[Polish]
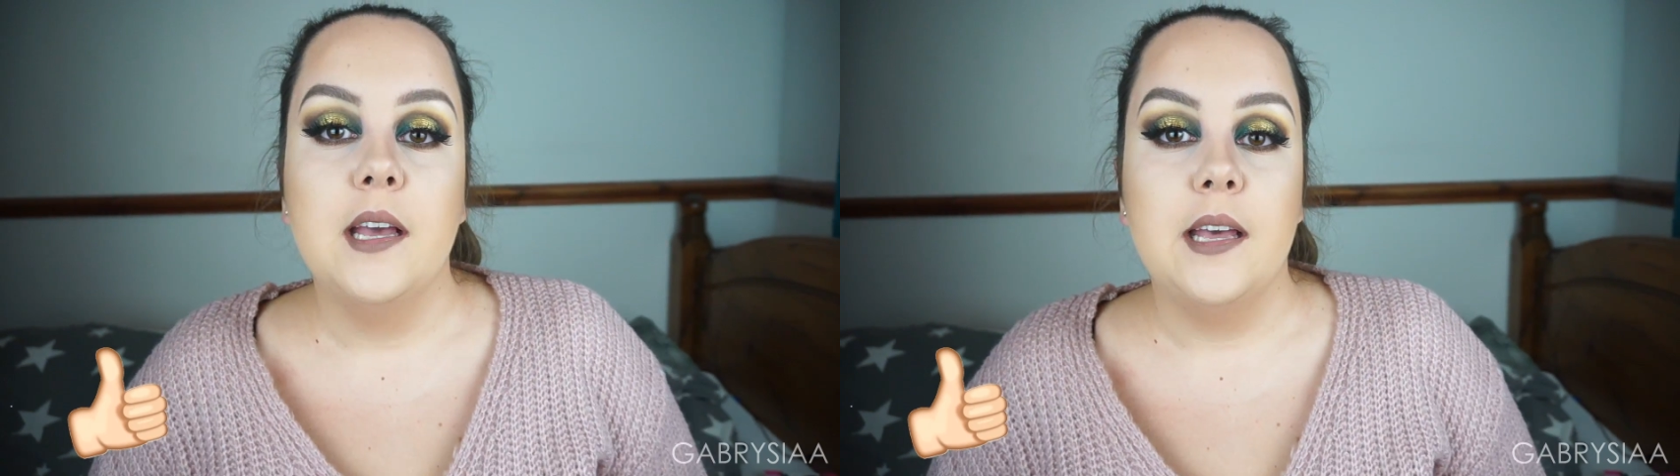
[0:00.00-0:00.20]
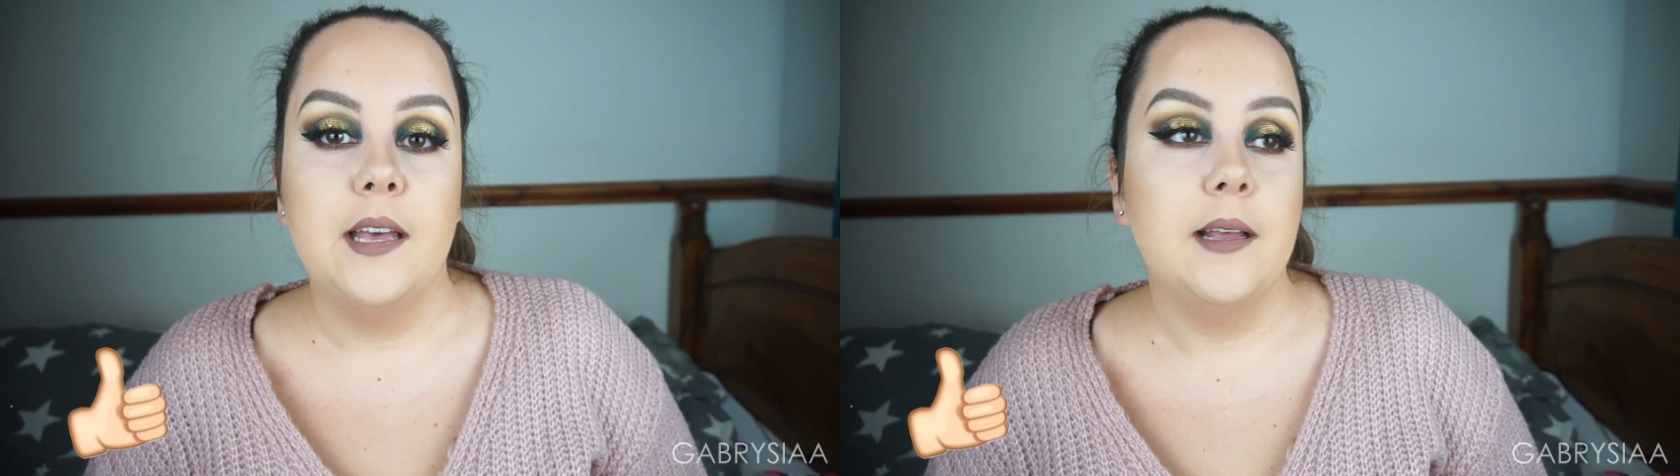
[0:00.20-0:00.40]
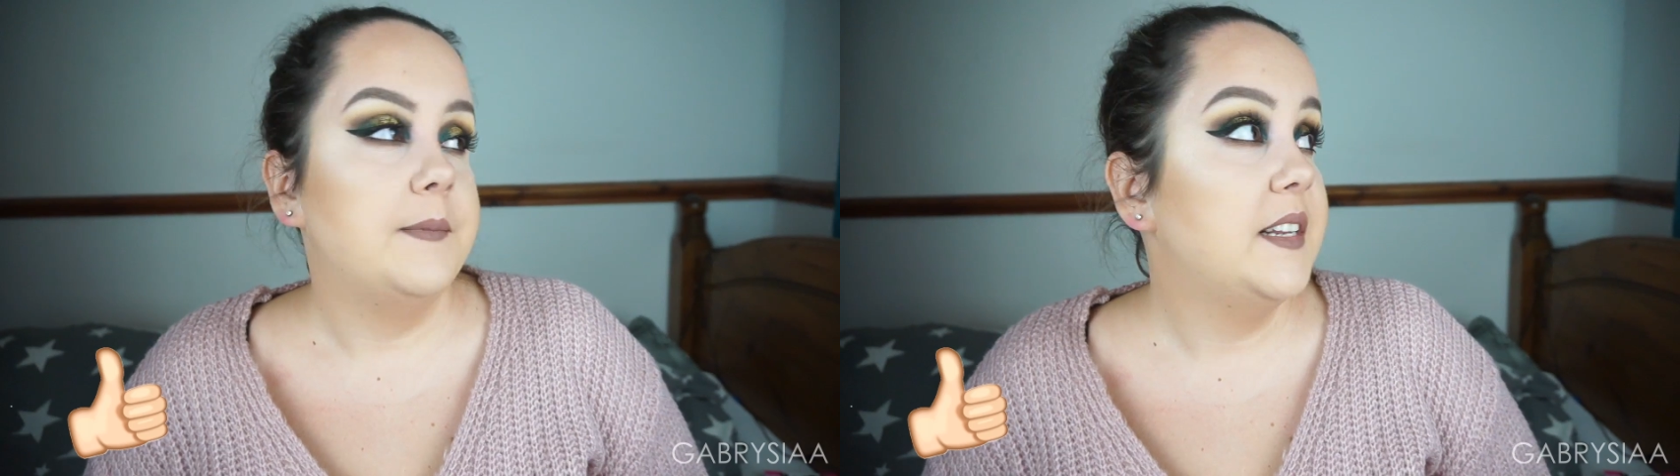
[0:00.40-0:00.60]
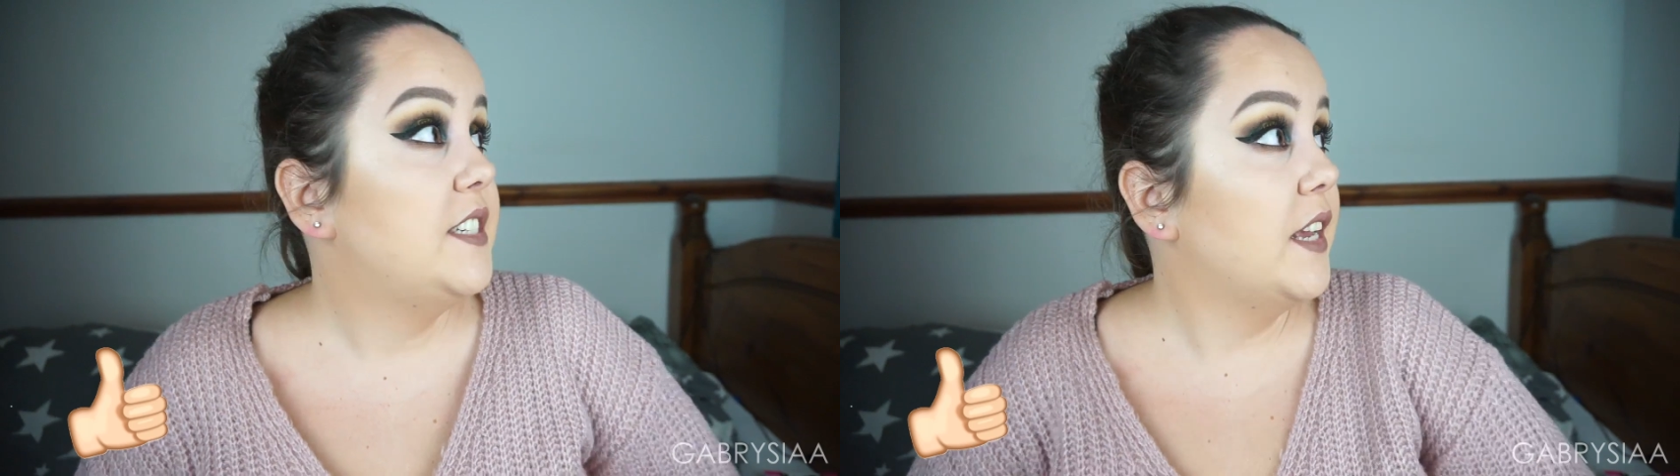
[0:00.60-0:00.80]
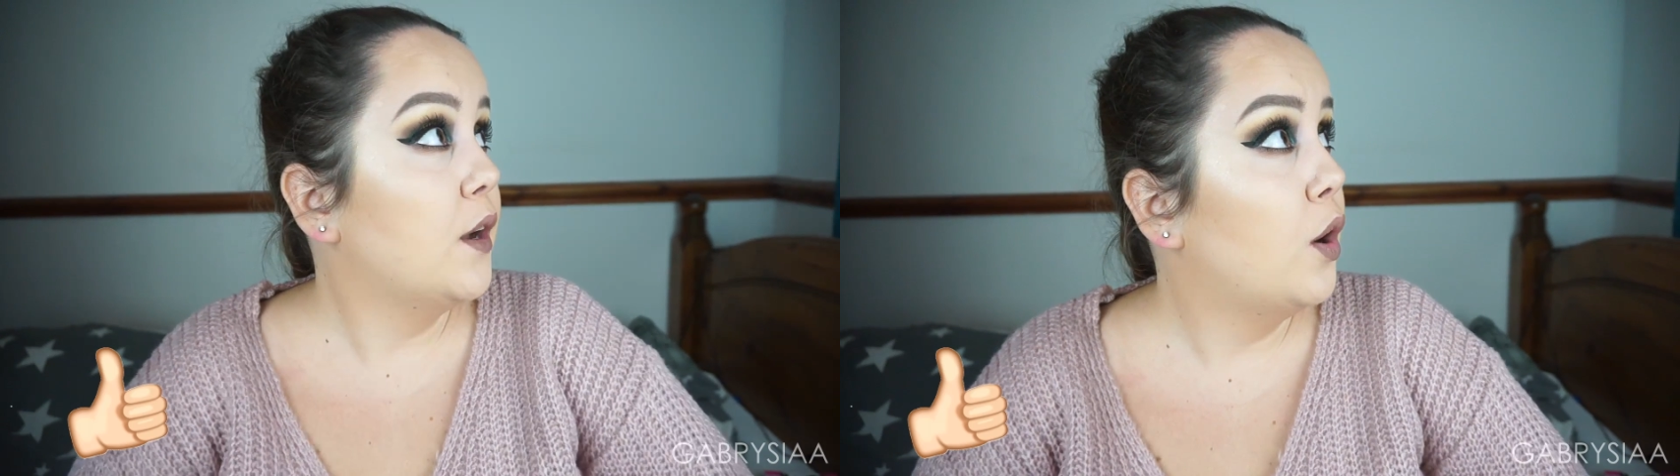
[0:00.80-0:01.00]
E, na
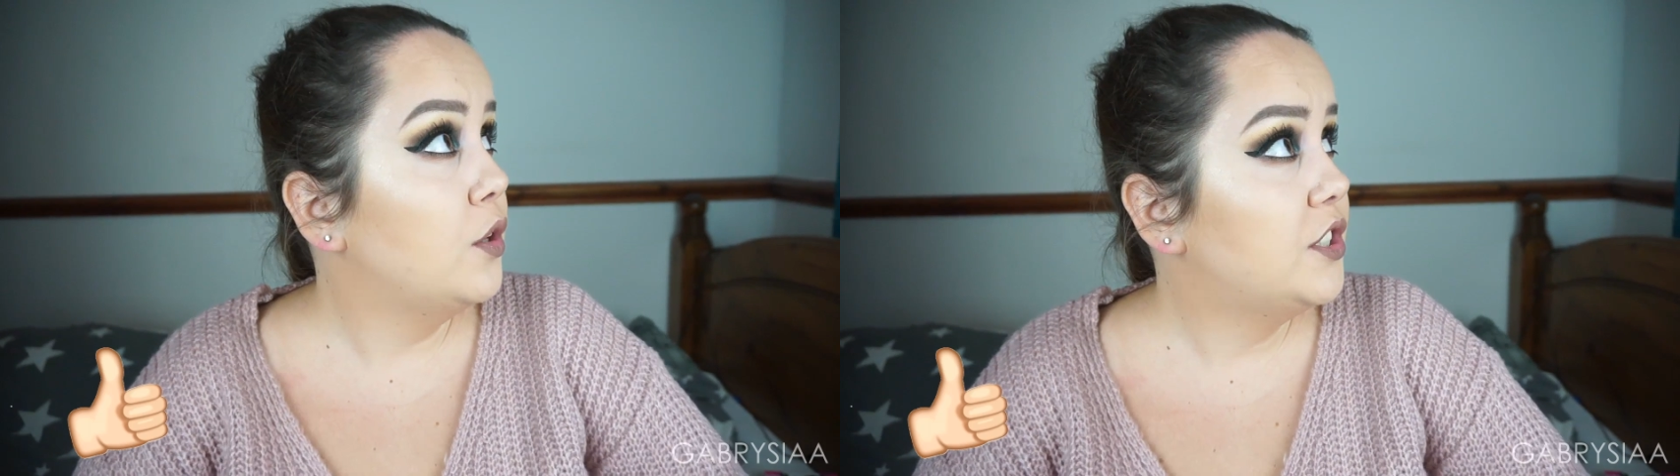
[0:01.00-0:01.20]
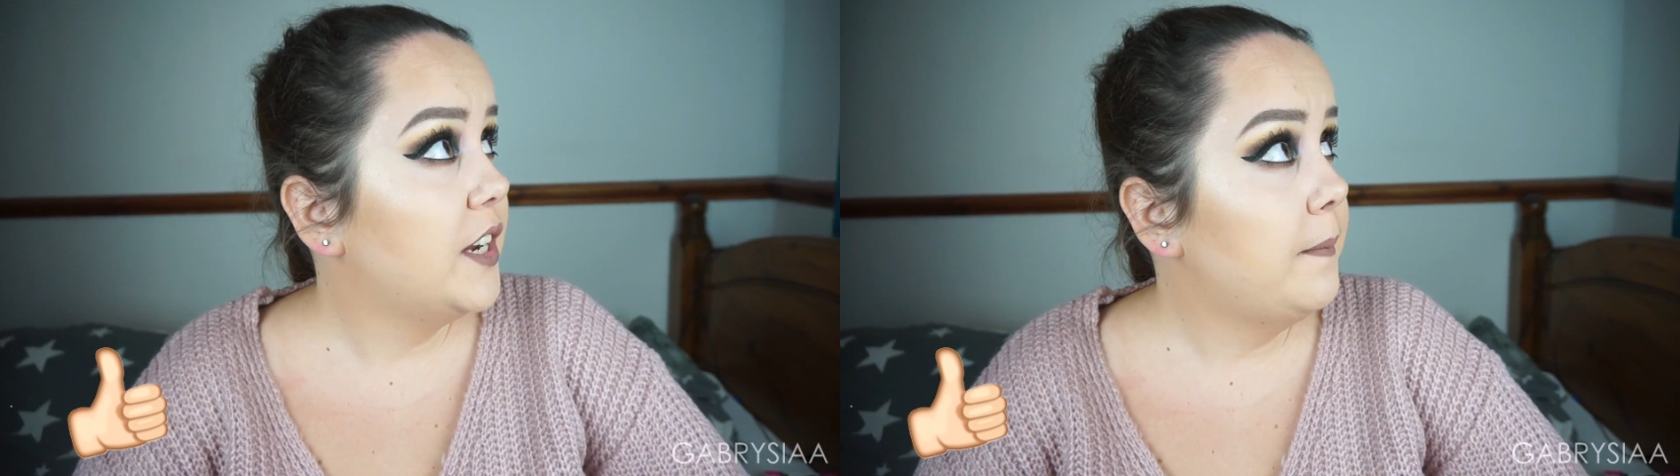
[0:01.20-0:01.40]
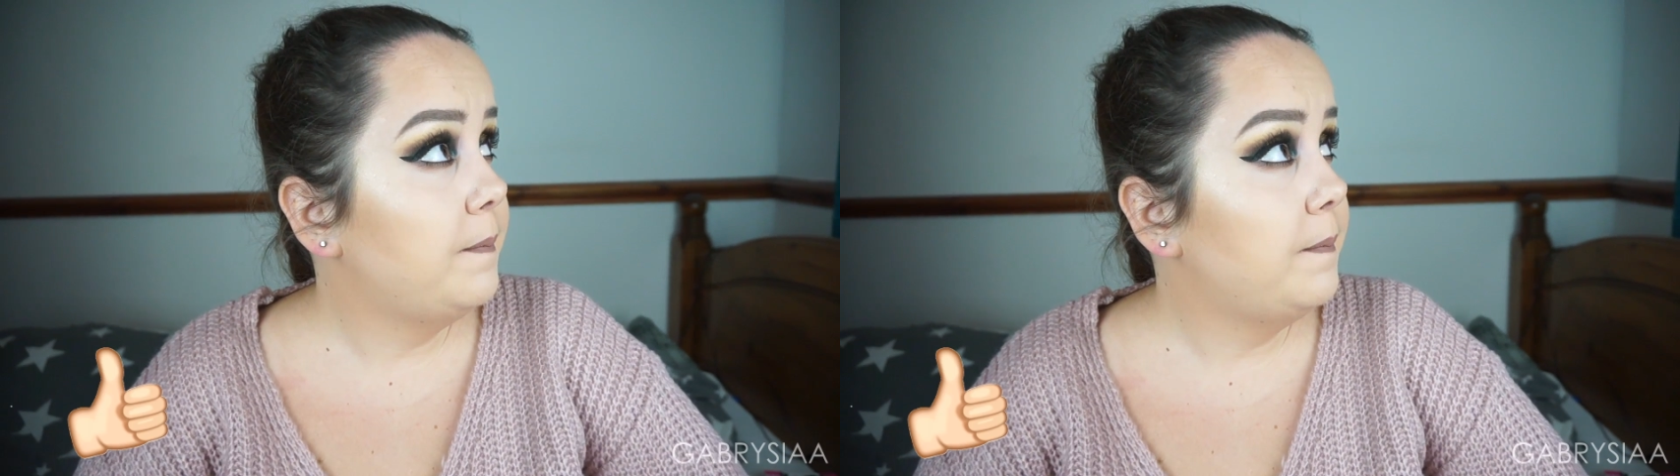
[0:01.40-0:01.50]
dzisiaj kończę,